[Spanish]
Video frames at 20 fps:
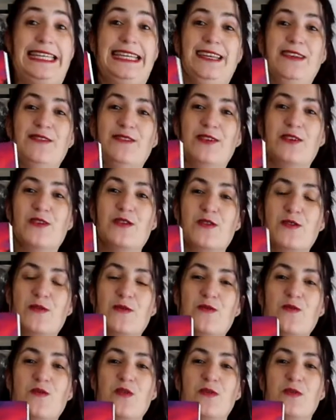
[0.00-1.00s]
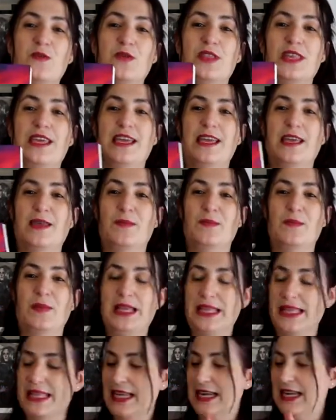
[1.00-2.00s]
libro nuevo de
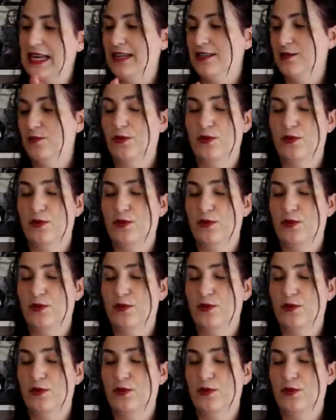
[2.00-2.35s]
Pendergast.